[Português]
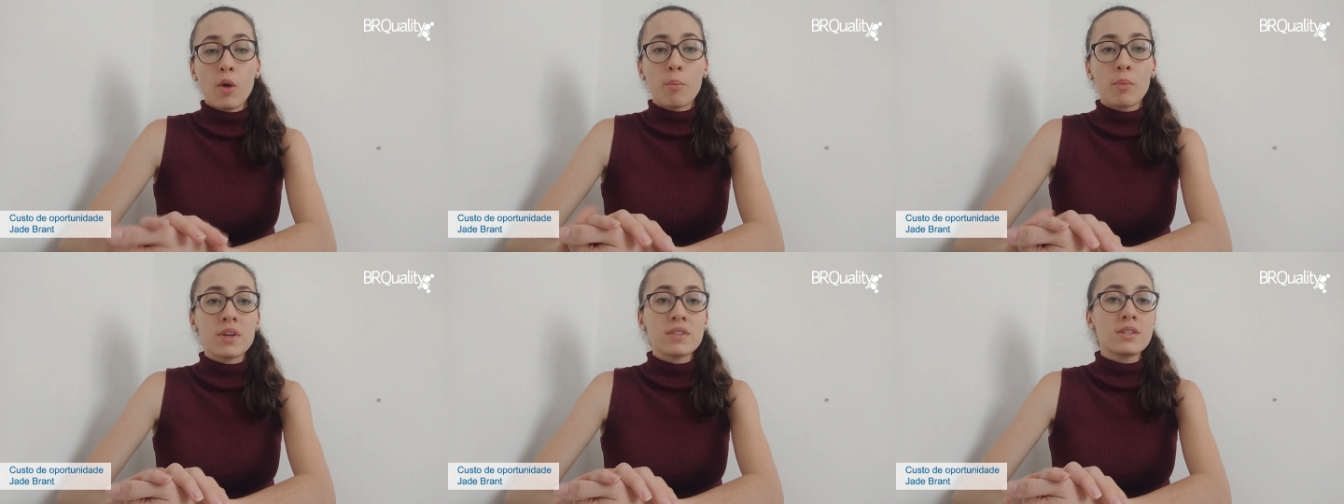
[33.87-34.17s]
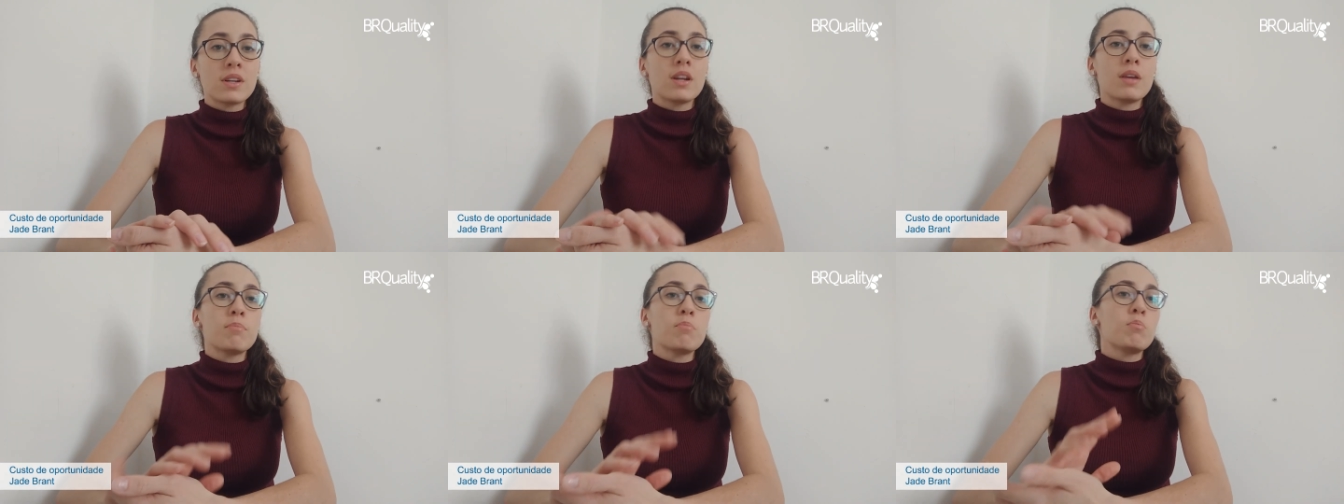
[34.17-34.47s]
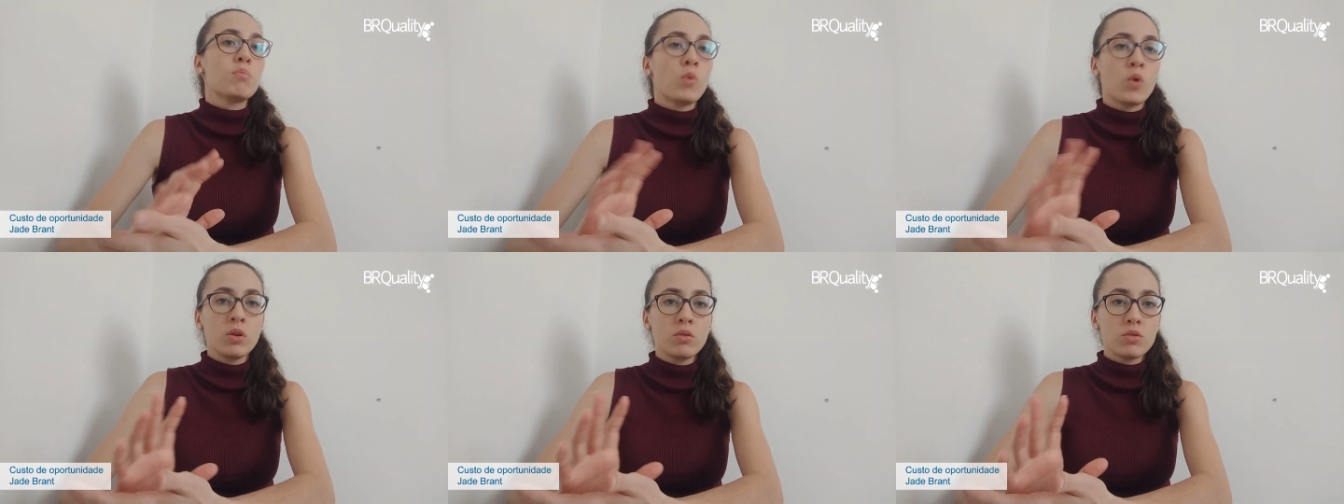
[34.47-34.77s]
mas ele é
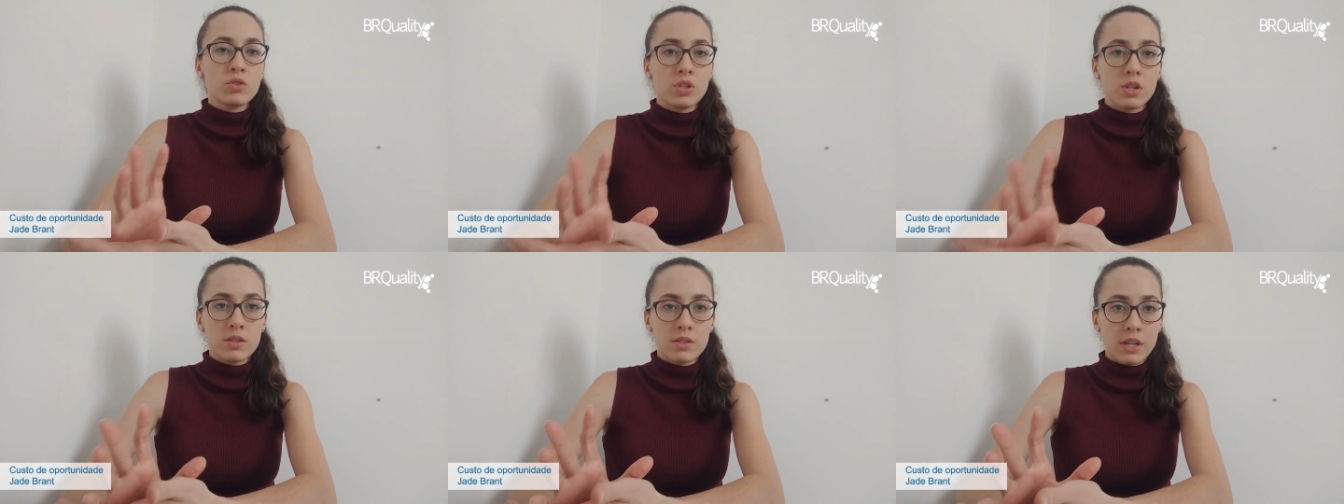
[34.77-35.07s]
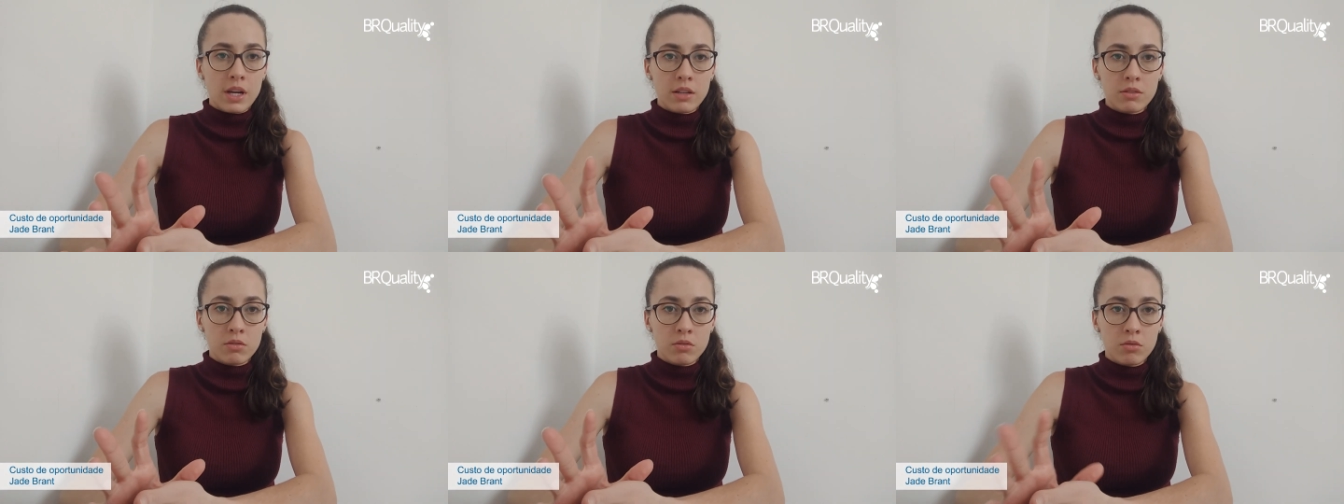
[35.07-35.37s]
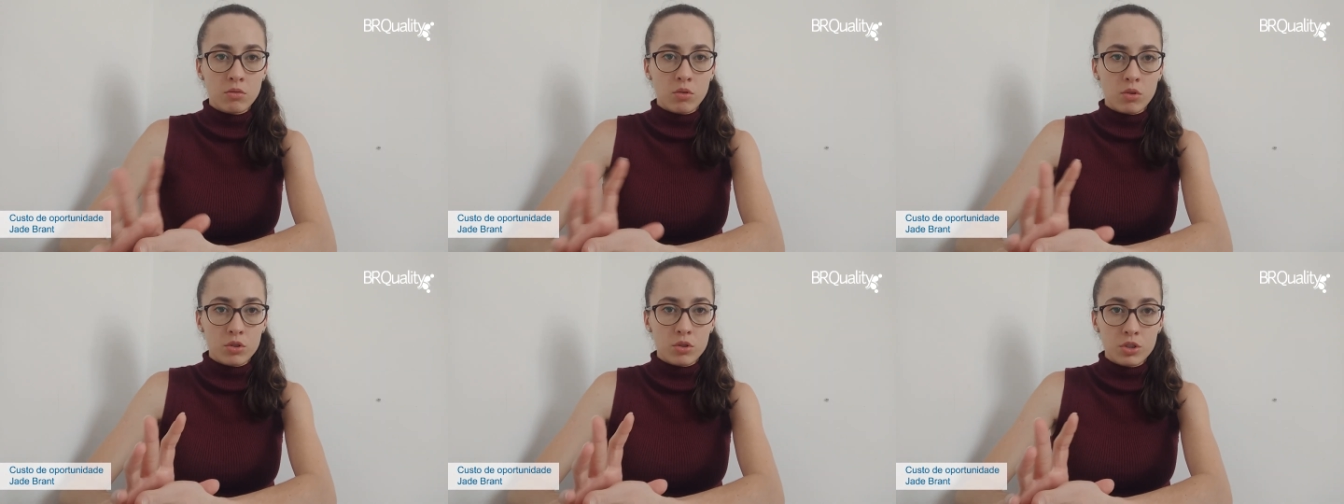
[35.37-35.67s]
muito utilizado
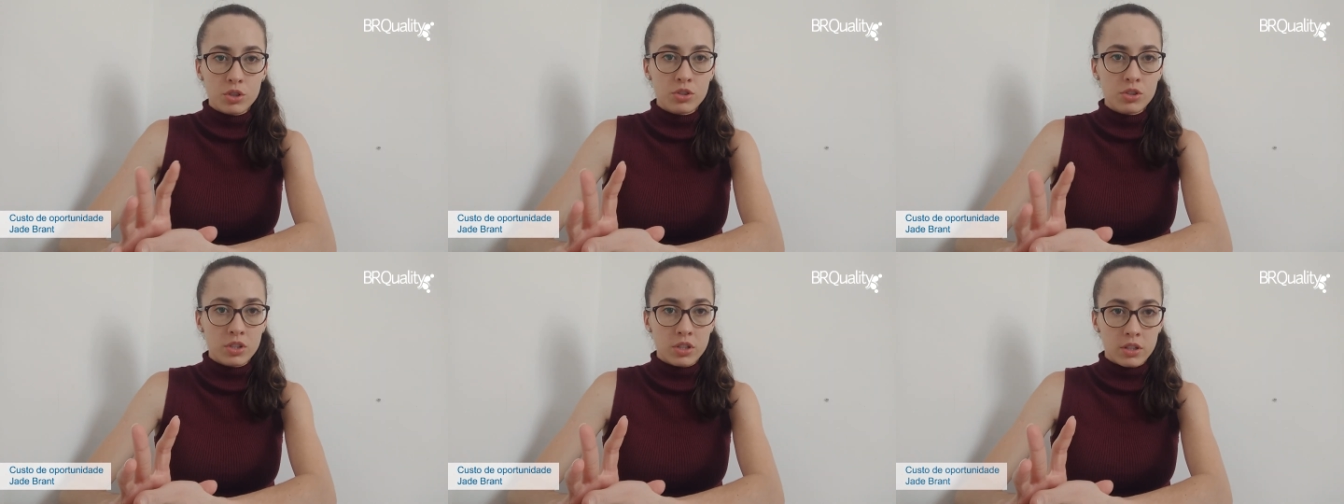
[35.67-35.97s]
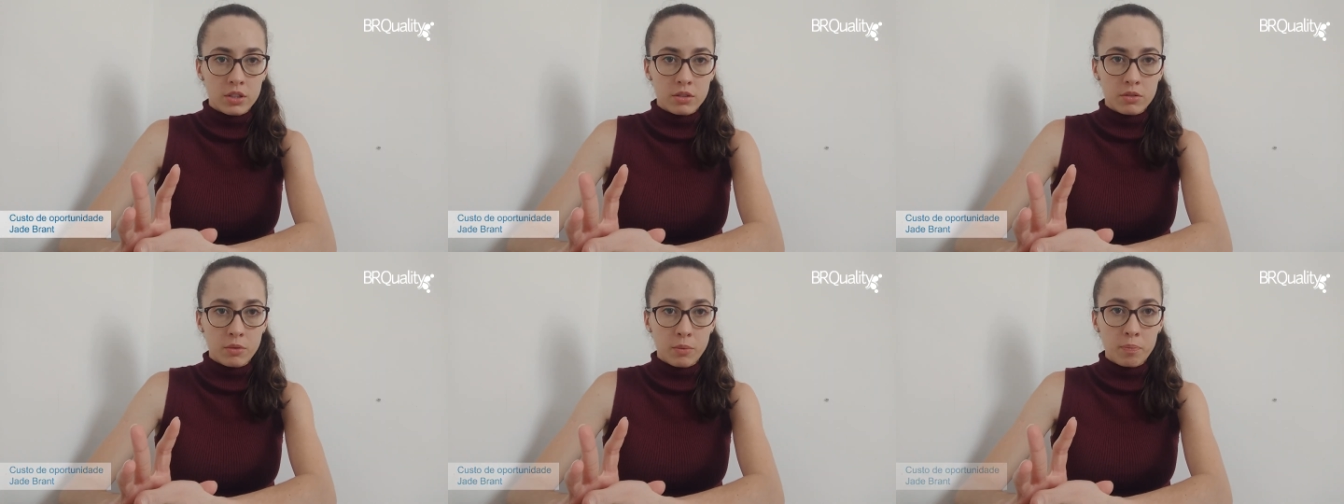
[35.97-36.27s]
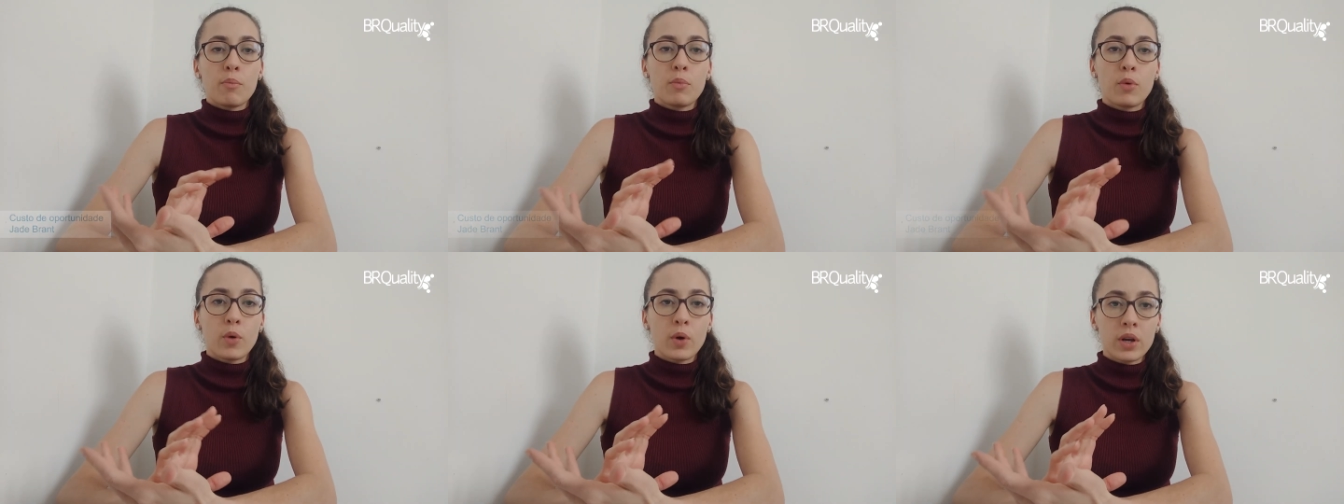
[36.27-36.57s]
no cotidiano,
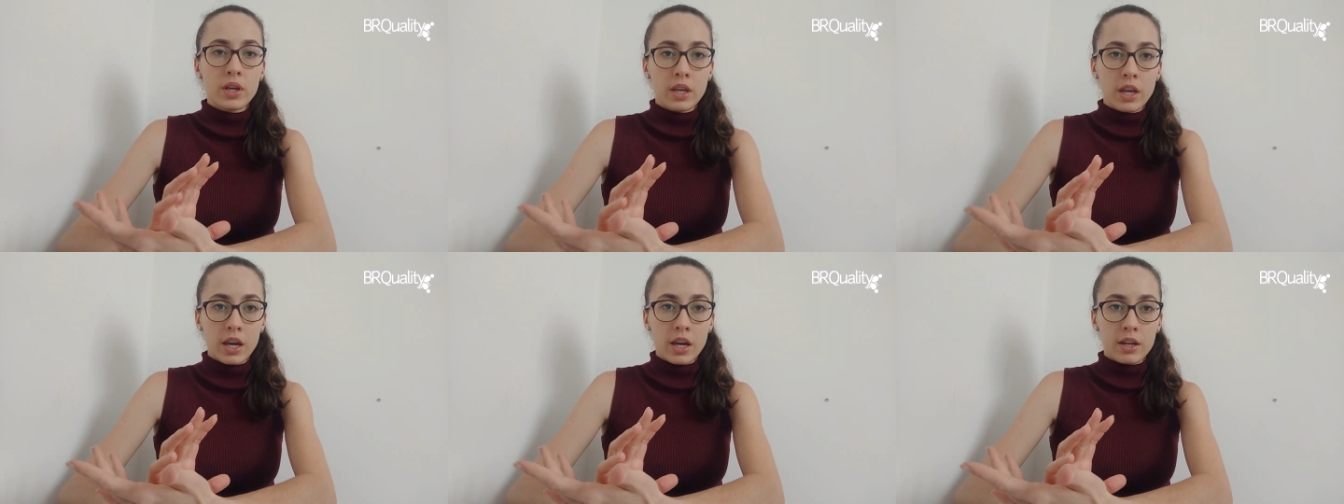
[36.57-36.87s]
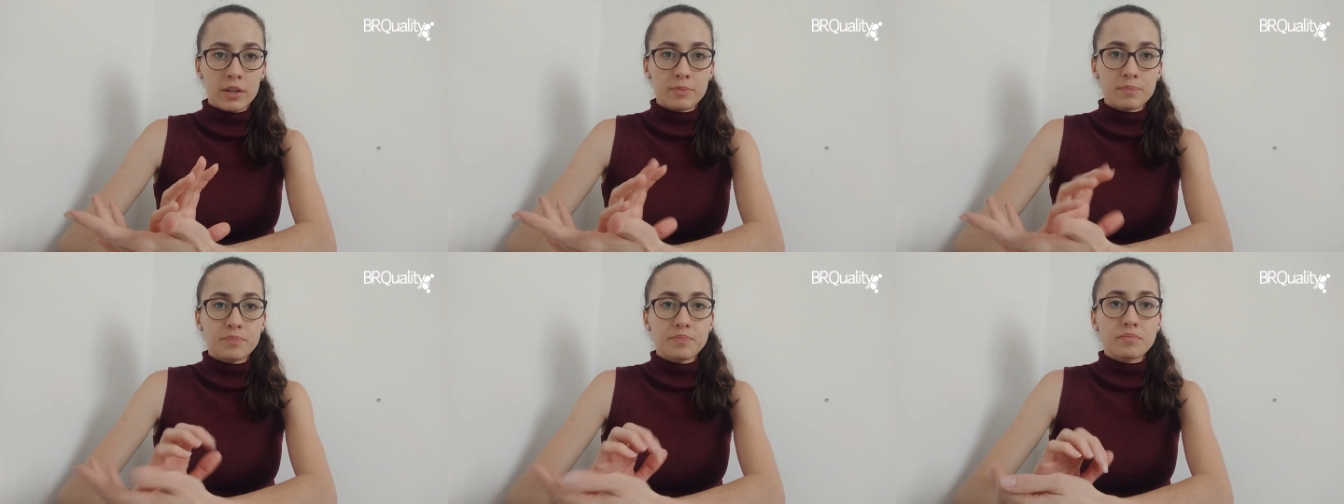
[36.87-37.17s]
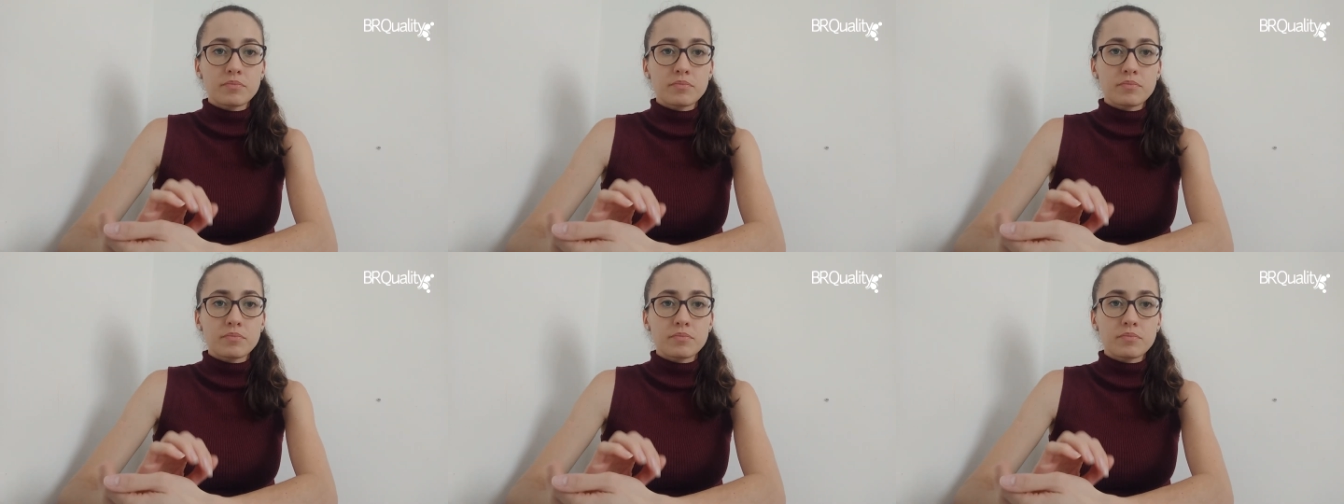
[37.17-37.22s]
porque